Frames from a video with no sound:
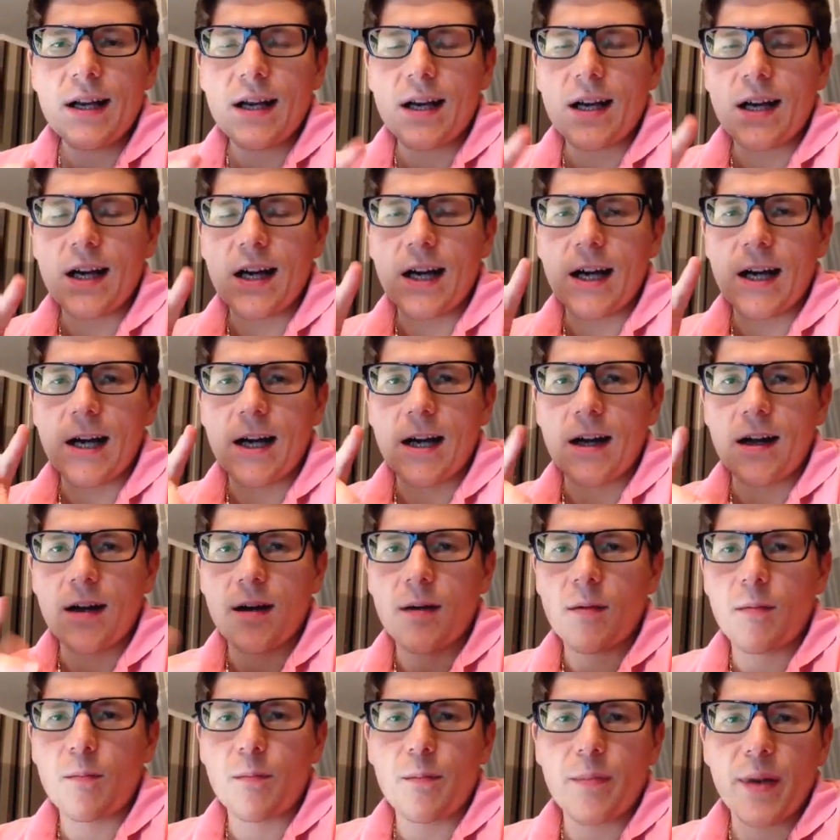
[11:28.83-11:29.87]

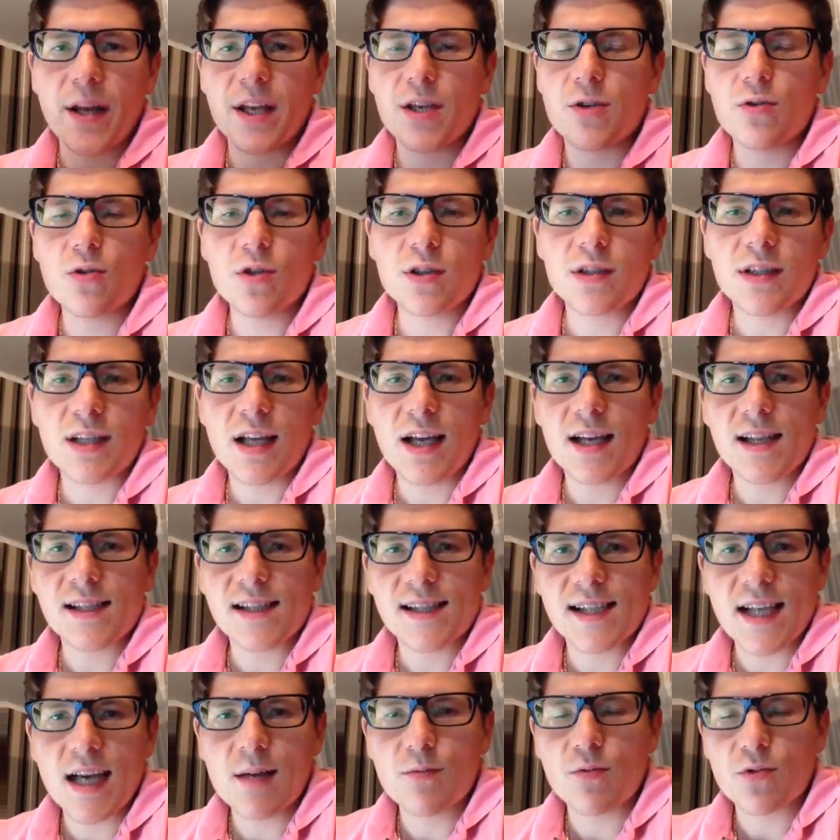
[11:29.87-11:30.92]
придет на
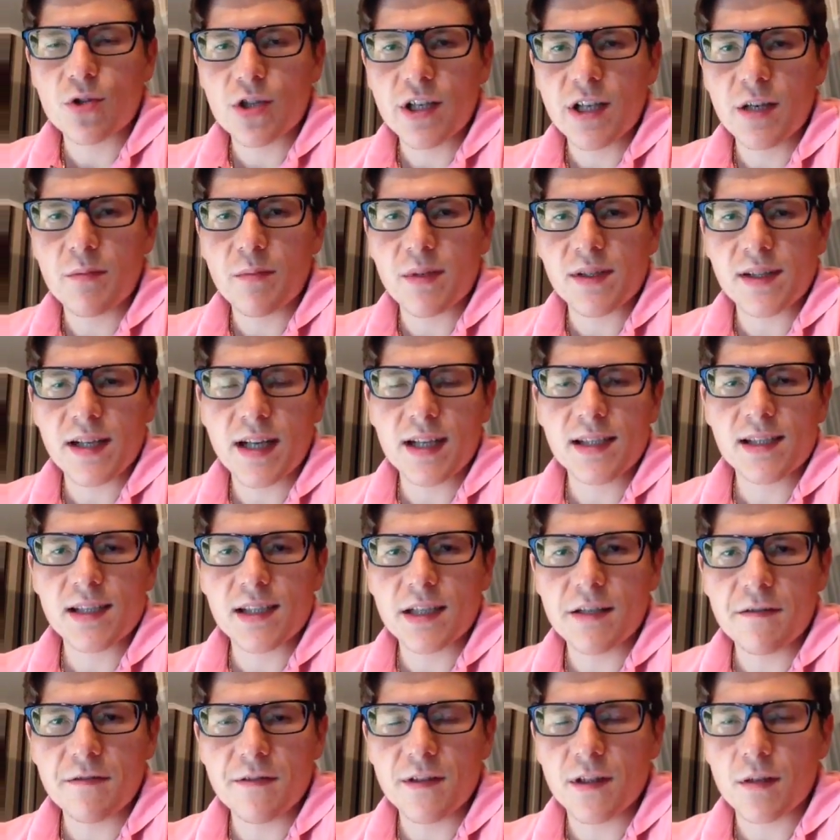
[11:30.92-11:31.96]
сам уже
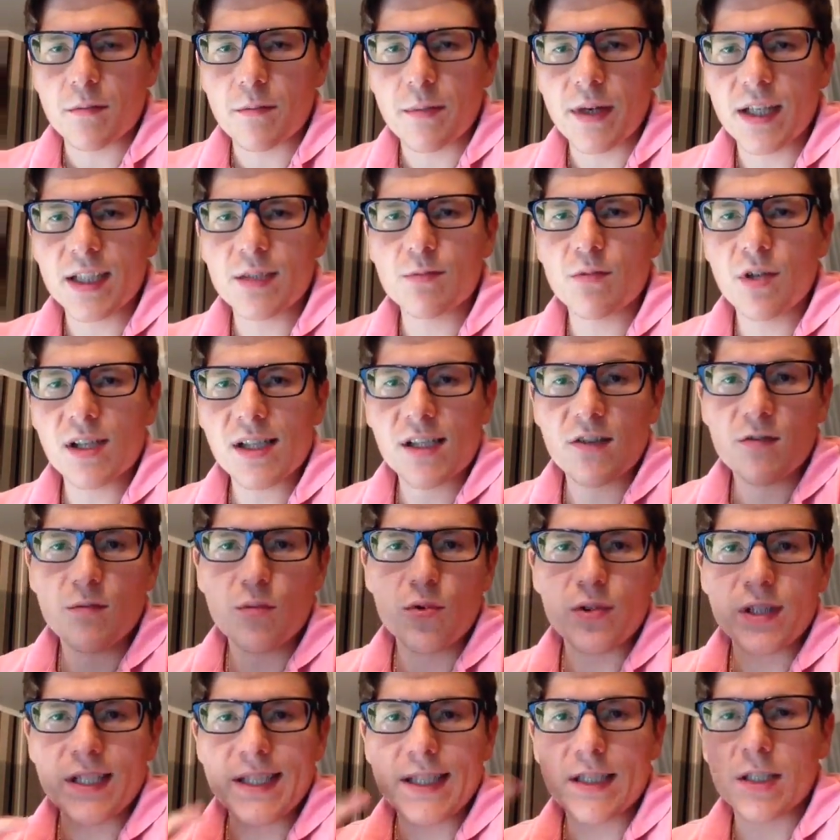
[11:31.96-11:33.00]
непосредственно эфир. Поэтому, если вы
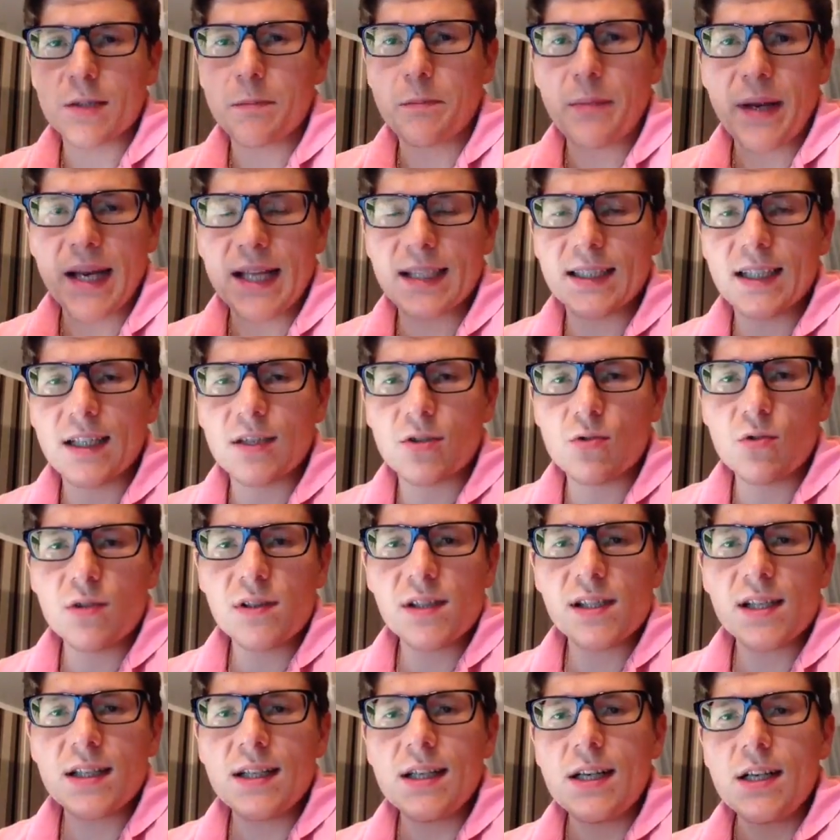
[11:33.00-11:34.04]
будете делать
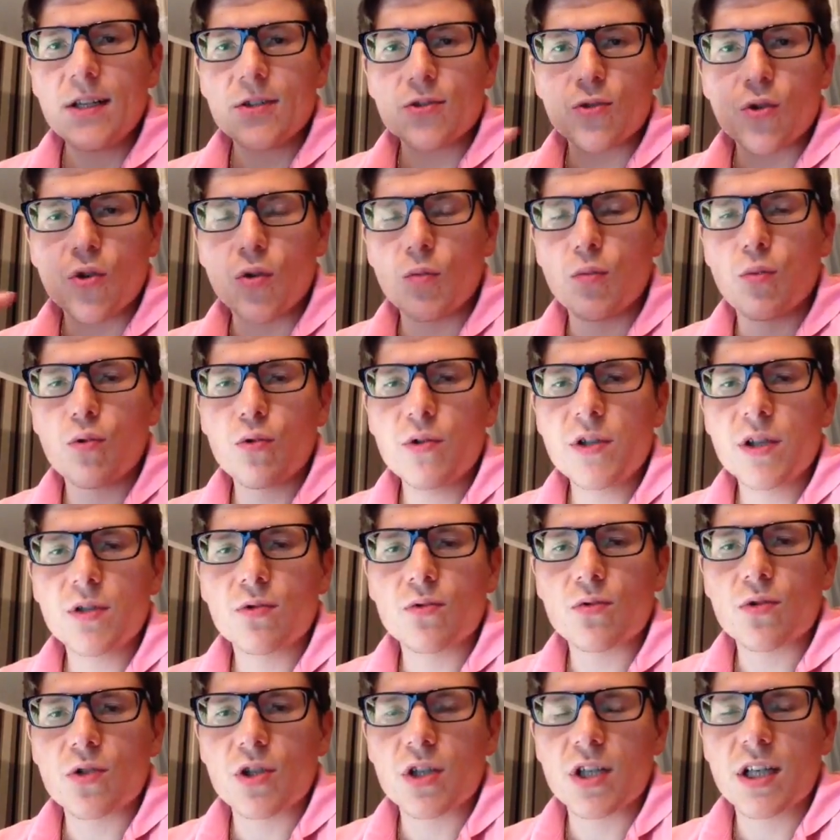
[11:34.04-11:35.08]
преданонсы, то будет
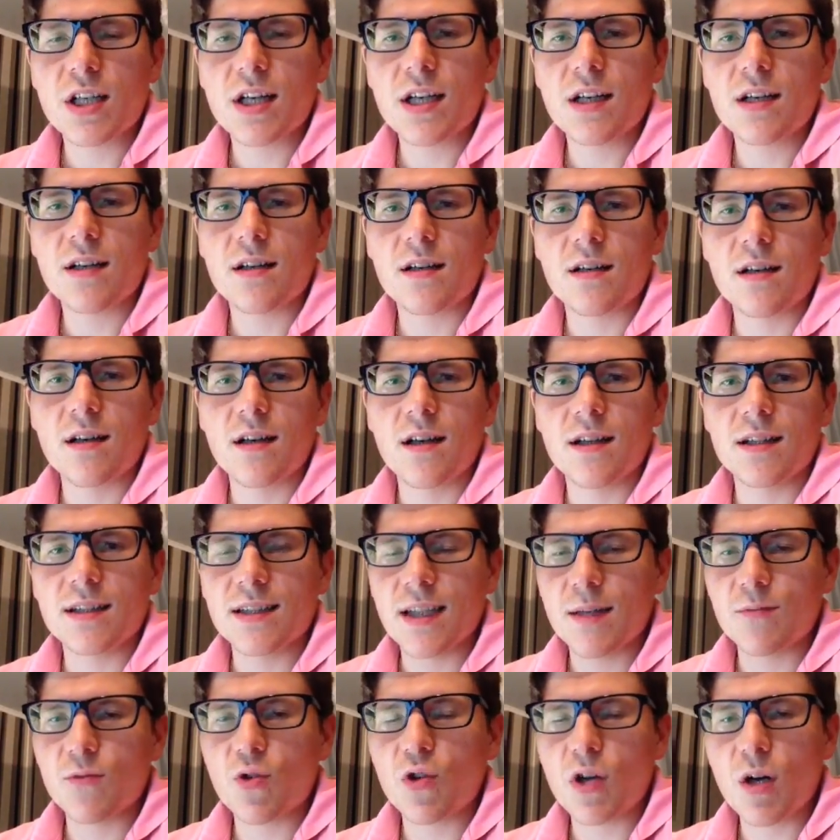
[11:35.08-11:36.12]
уже
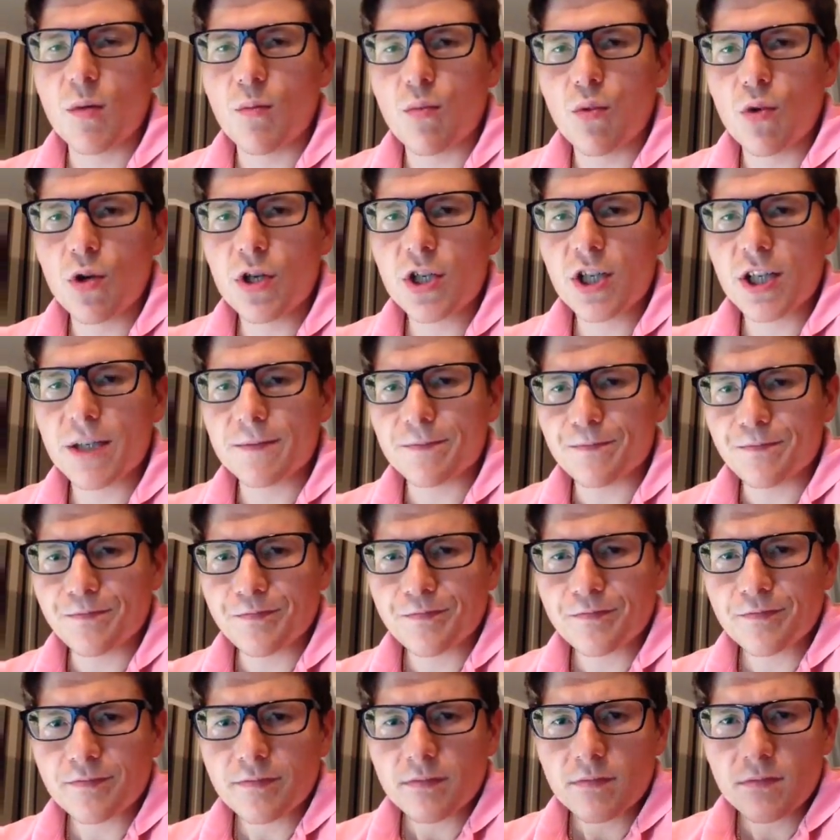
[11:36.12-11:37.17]
намного больше,
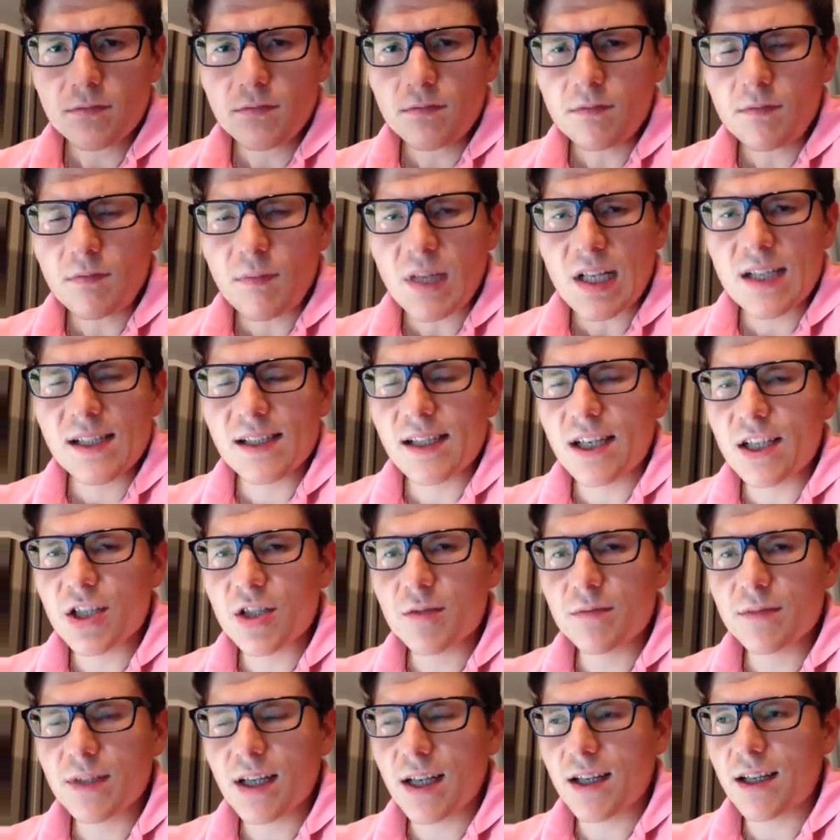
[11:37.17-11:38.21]

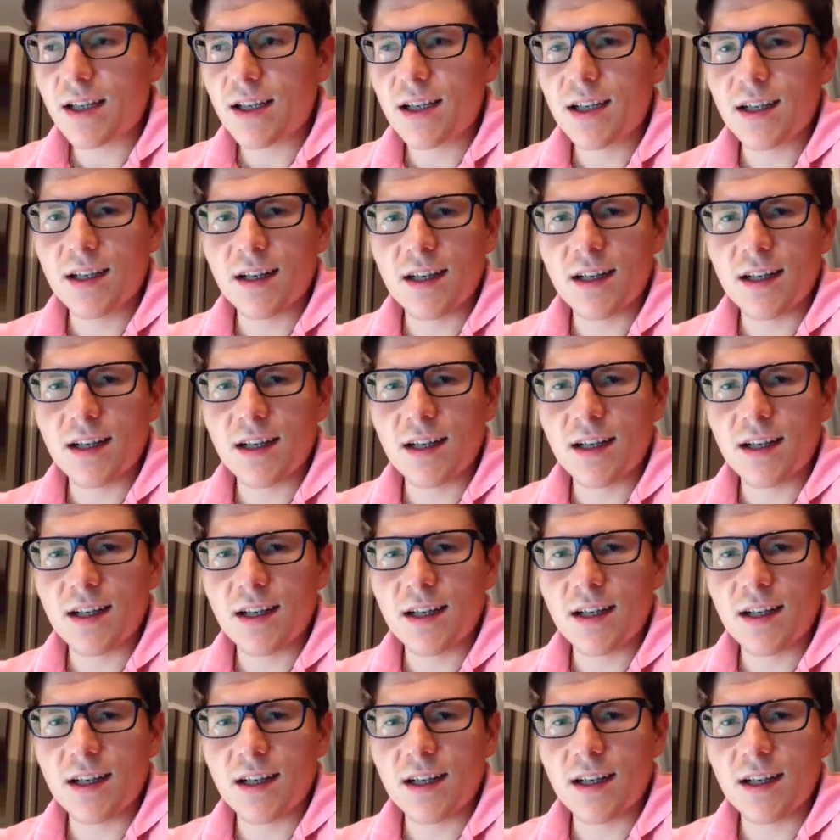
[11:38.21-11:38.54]
скажем так,